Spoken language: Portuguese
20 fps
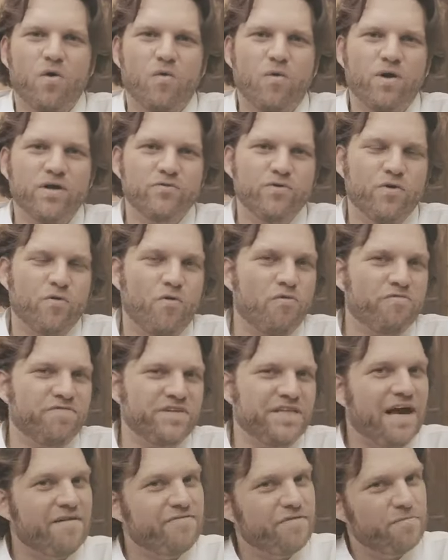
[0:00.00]
quando eu
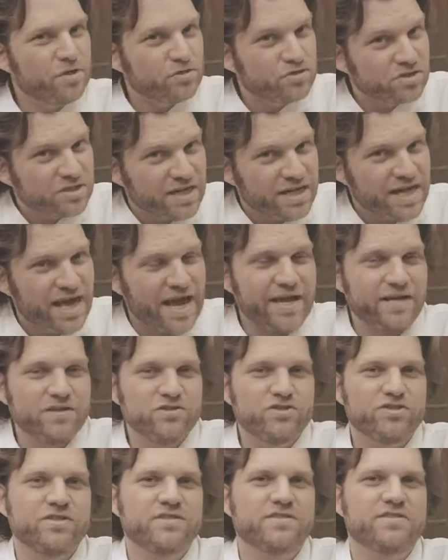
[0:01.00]
convidava meus
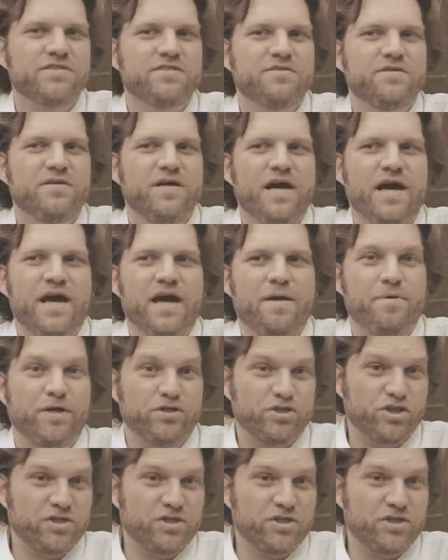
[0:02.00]
clientes é, para